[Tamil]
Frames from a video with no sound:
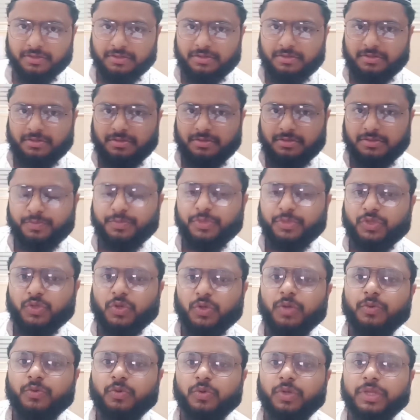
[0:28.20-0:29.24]
இப்போ
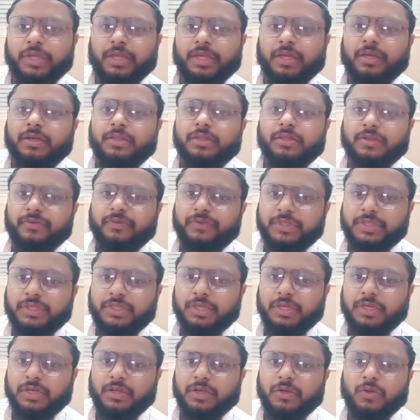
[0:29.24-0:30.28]
சொல்லக்கூடிய இந்த
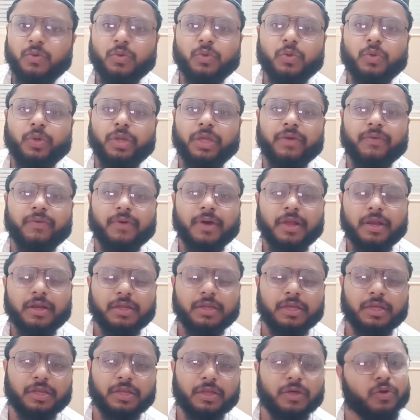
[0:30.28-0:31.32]
விஷயங்கள் உங்களுடைய
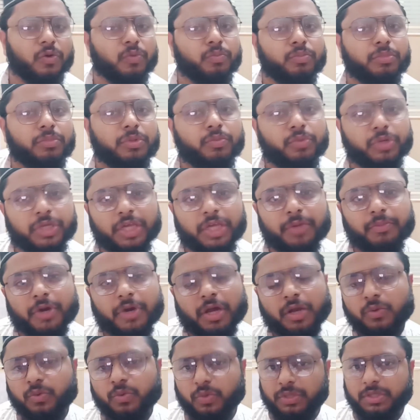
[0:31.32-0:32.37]
வாழ்க்கையில் ரொம்ப முக்கியமான
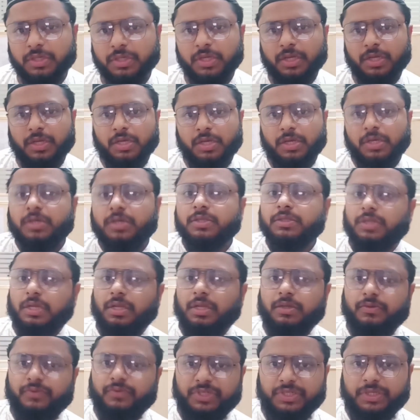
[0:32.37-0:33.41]
ஒரு சில
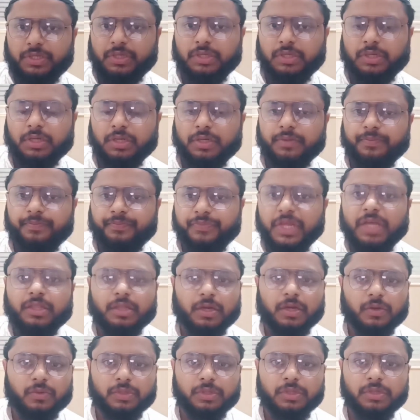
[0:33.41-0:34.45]
விஷயங்கள்
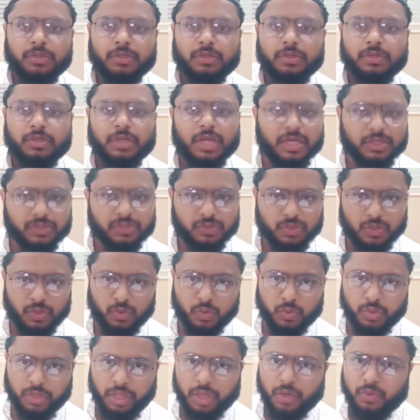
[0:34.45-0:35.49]
அதாவது நான்
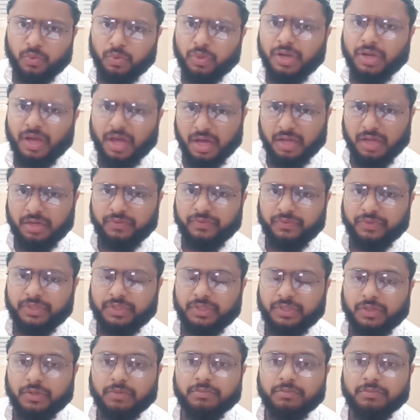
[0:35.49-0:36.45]
சொல்லக்கூடிய ஒரு ஆறு விஷயம்